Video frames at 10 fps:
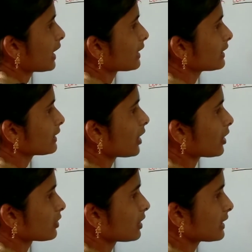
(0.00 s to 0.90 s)
అన్ని
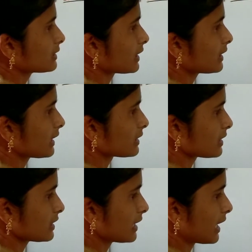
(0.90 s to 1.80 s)
డాటర్ లైన్స్ అయితే
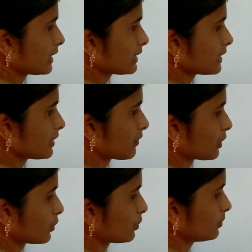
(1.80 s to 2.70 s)
ఎక్స్టెండ్ చేయాలి కింది
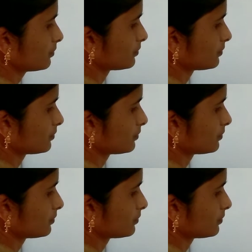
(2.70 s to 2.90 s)
వరకు